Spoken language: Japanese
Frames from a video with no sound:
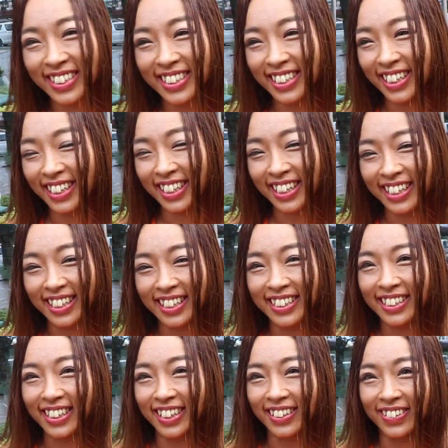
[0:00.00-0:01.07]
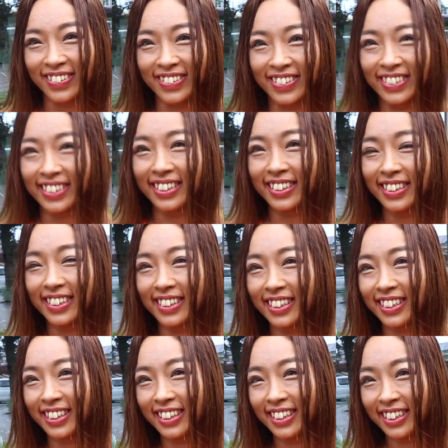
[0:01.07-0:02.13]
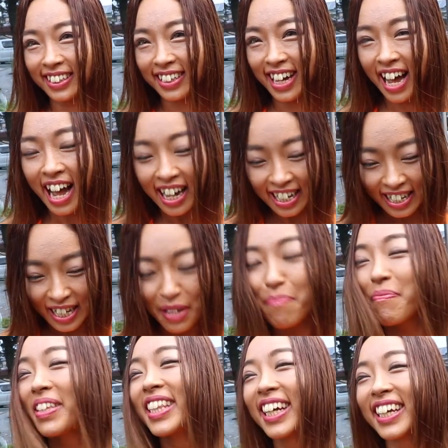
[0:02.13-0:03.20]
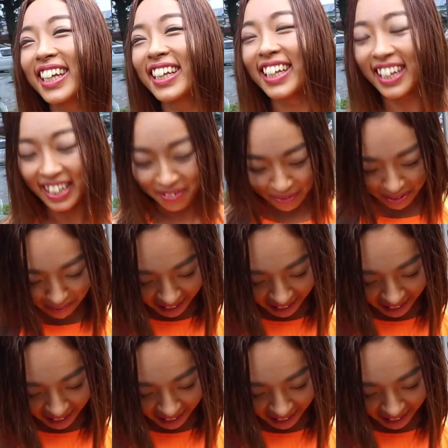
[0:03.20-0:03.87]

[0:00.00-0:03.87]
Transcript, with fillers: 事じゃないんですけど一品だけ見せてもらってもいいですか一品だけなら、はい、見